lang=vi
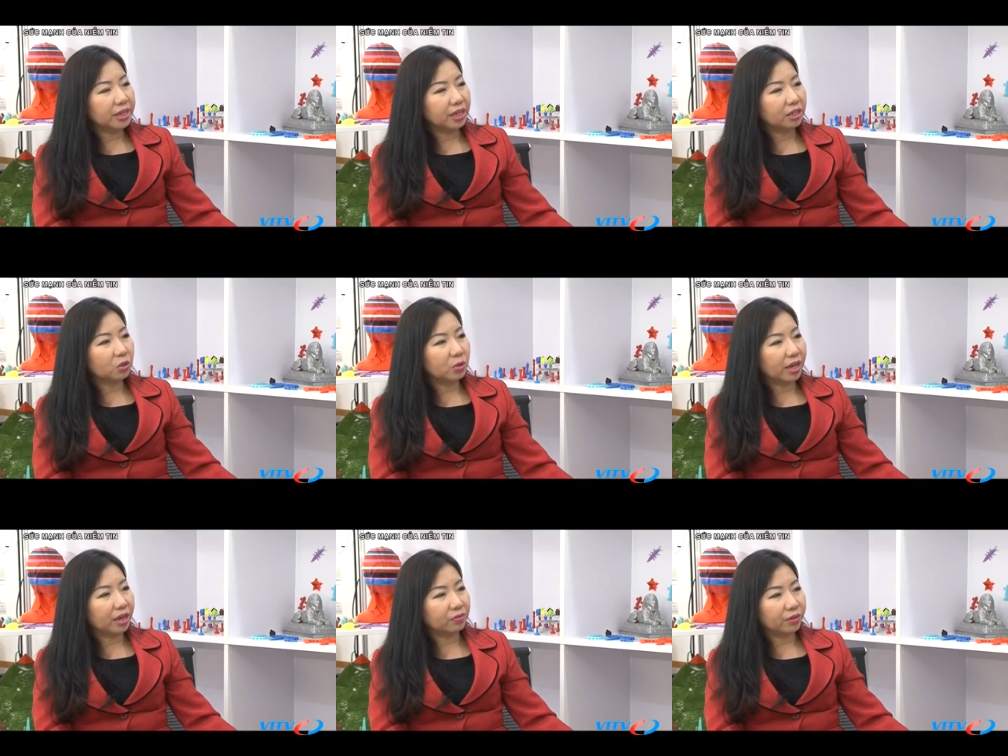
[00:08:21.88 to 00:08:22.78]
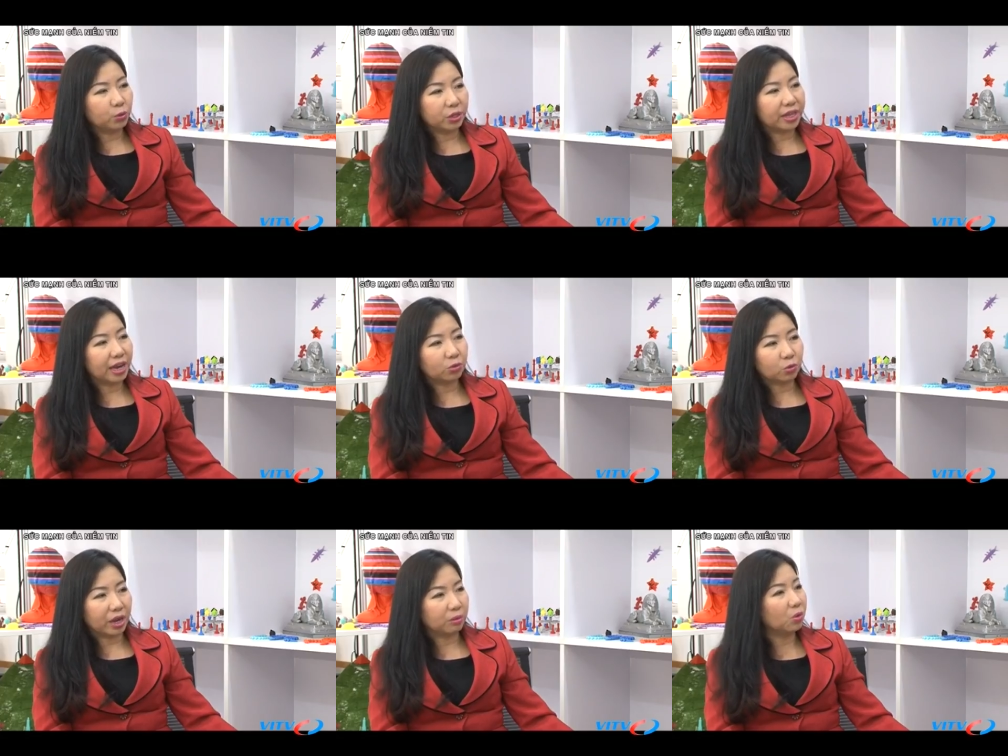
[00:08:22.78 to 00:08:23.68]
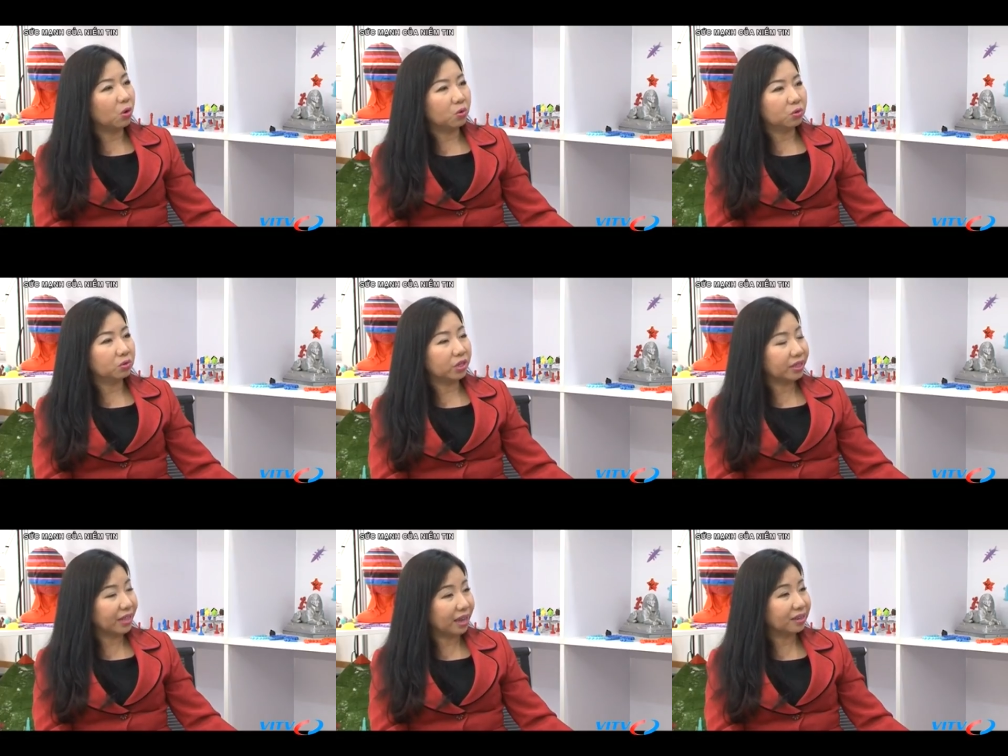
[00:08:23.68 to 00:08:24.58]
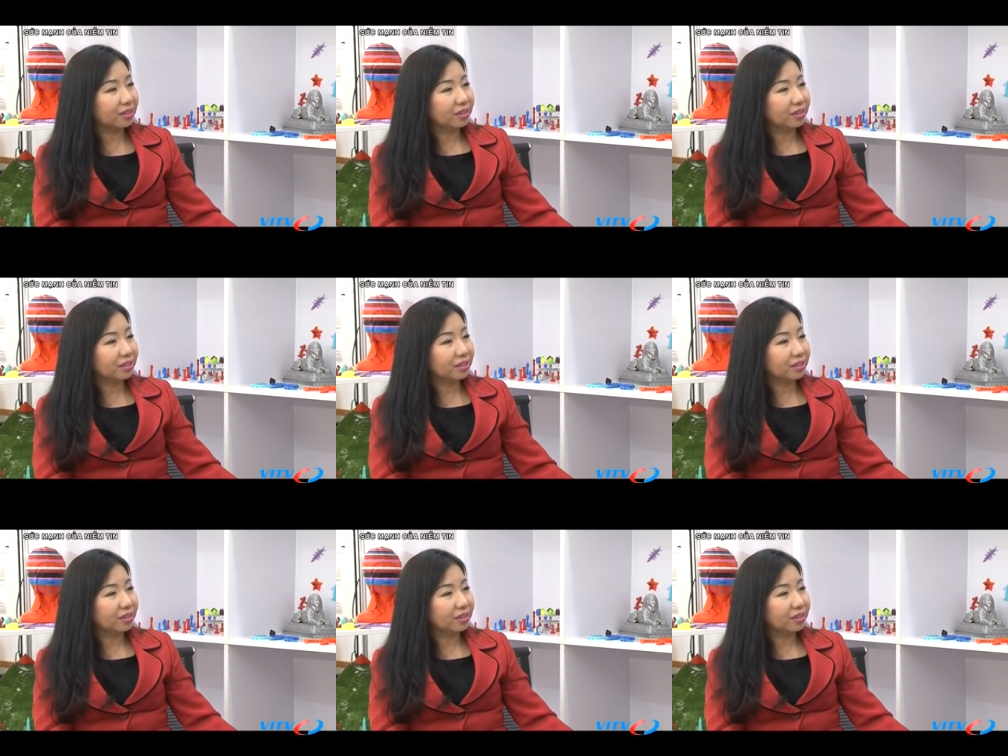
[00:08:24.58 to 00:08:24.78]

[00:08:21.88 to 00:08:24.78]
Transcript: đề nghị tôi là phải chuyển giao toàn bộ cho anh ta